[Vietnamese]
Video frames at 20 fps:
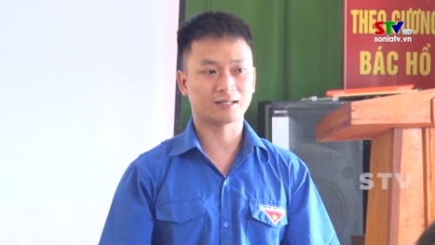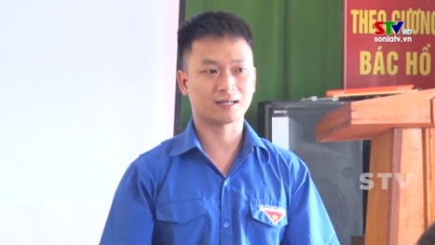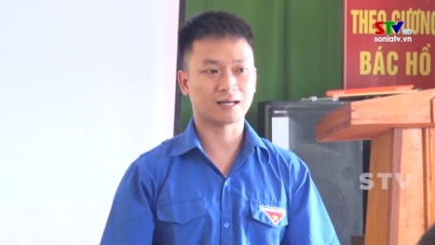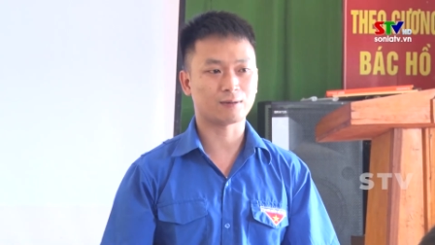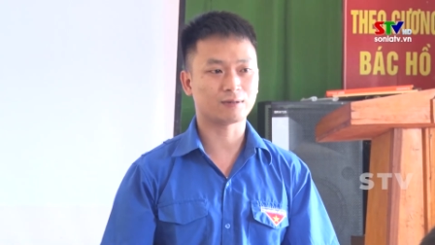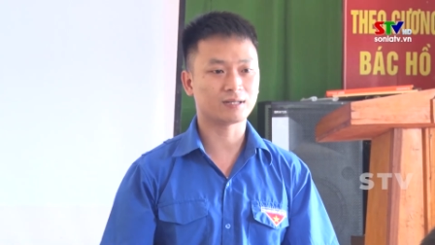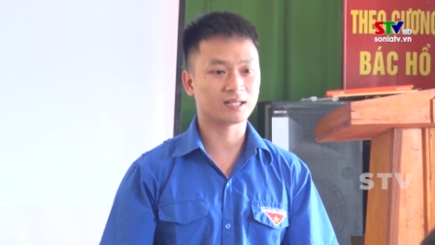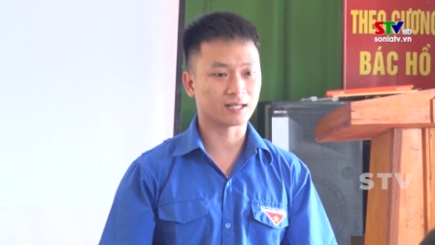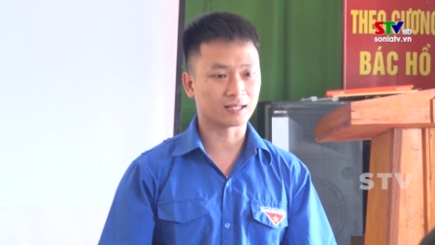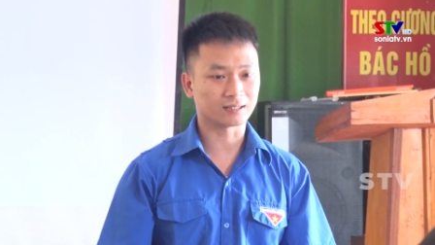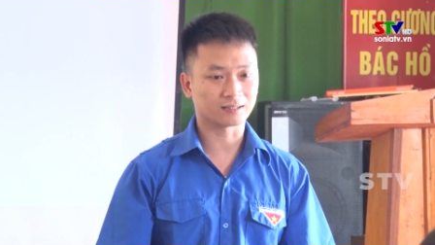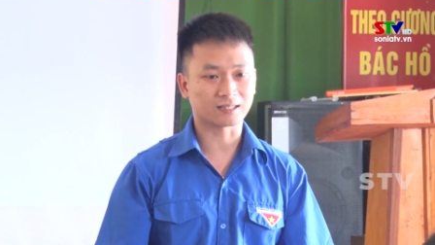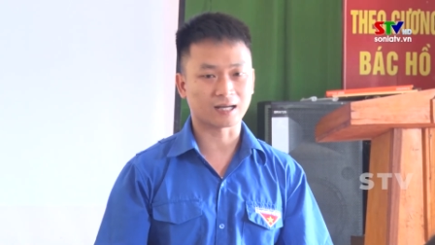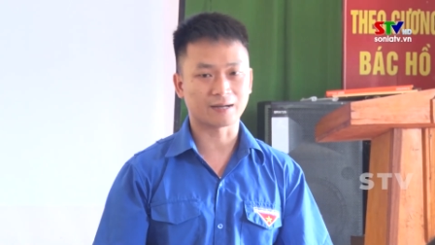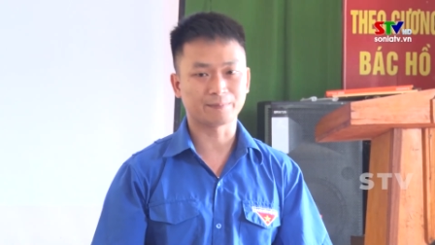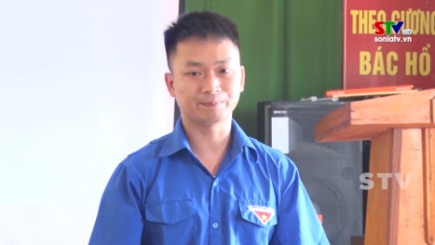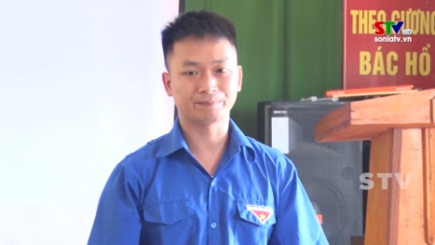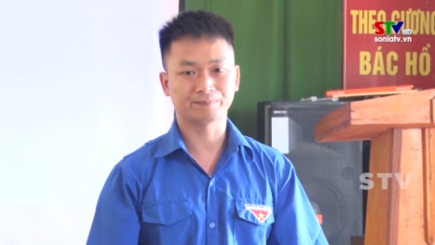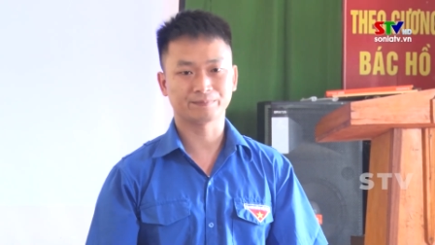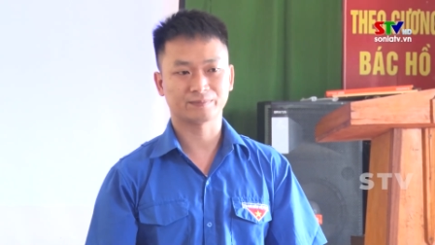và lao động
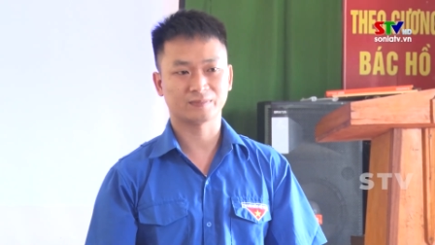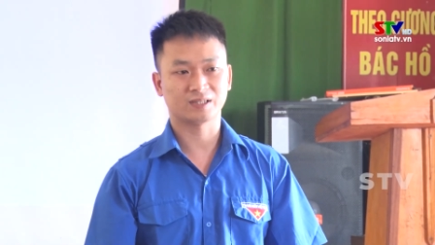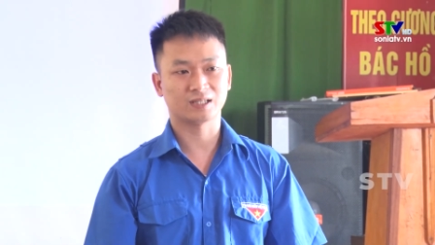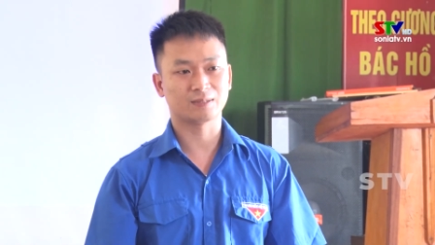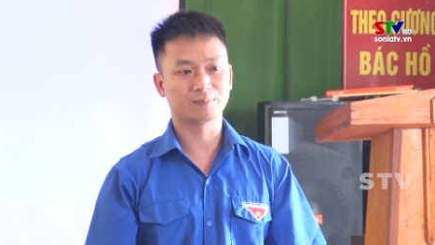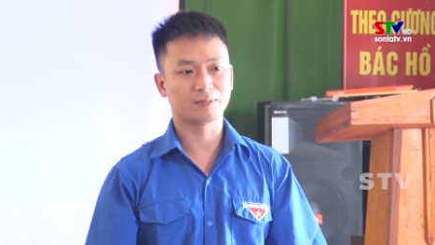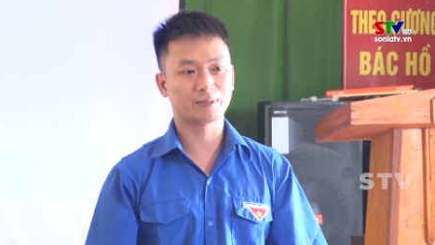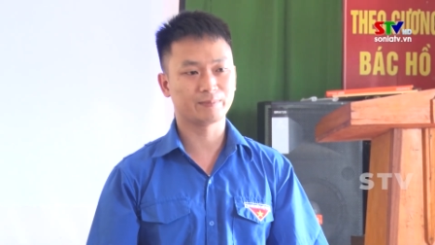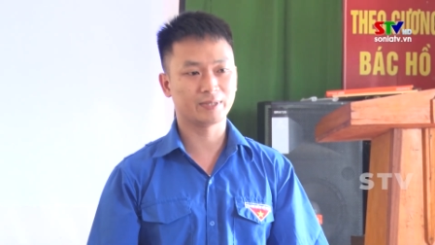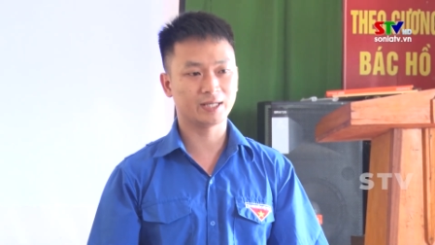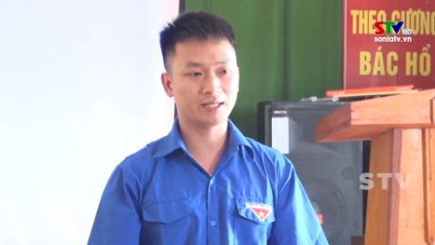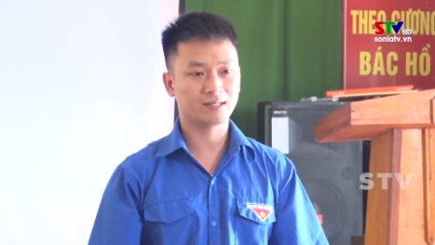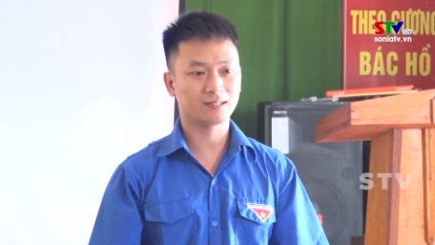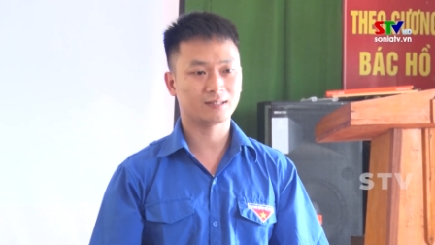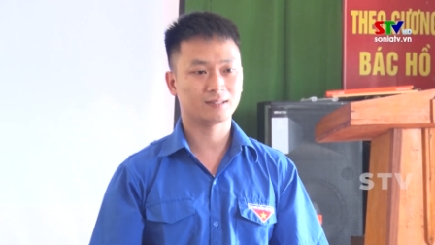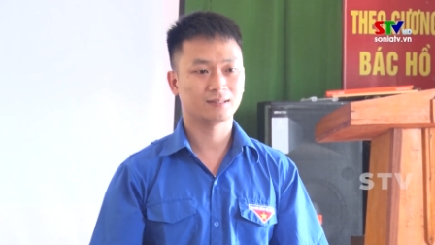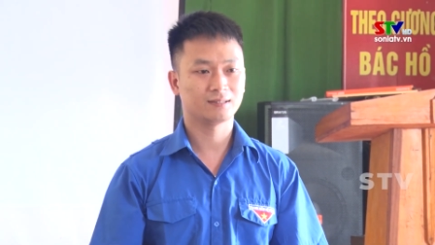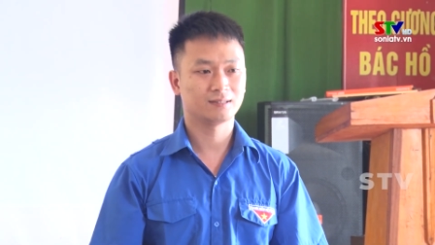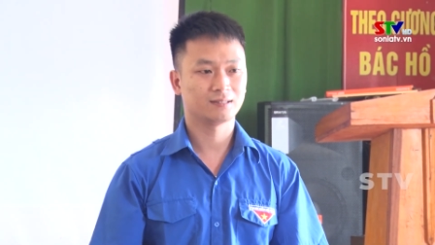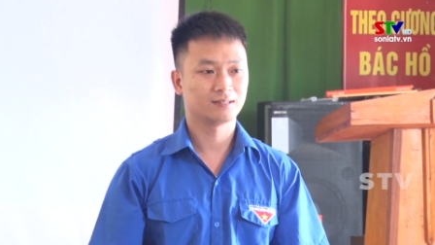tự do đi làm
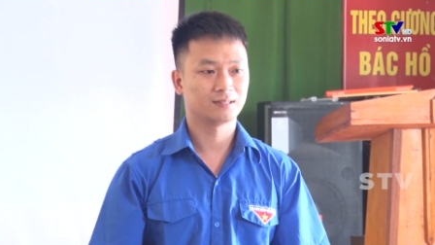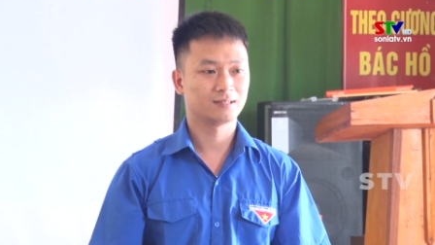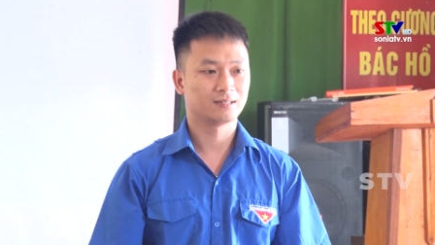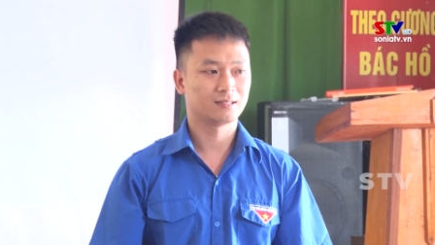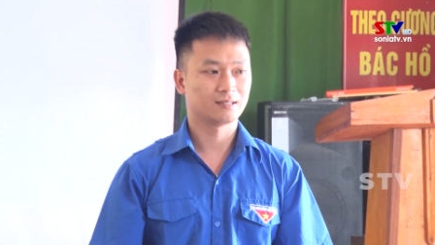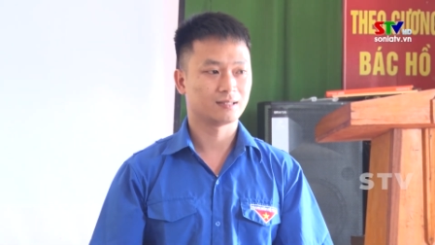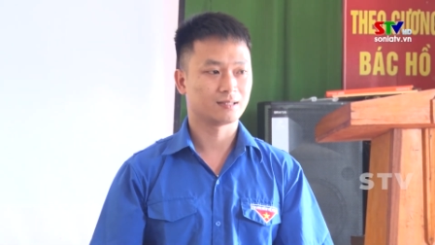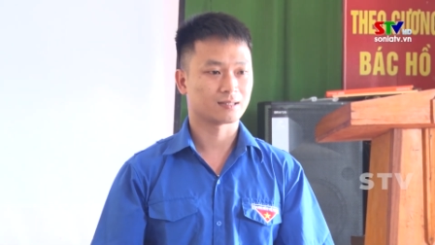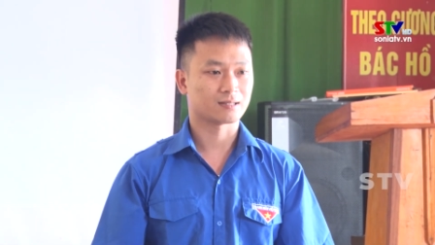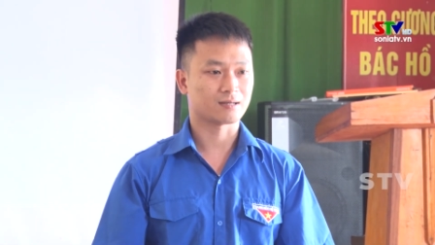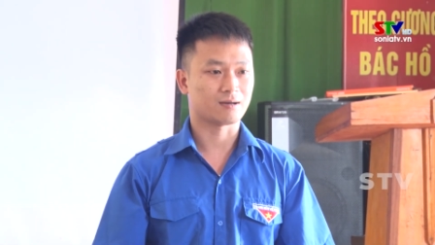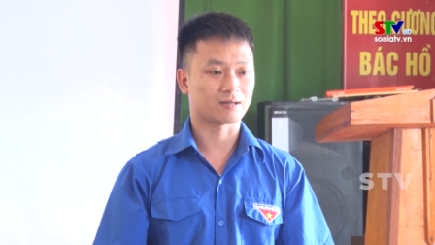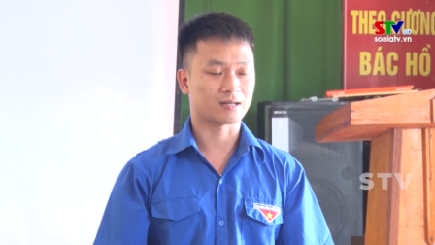việc ở các tỉnh.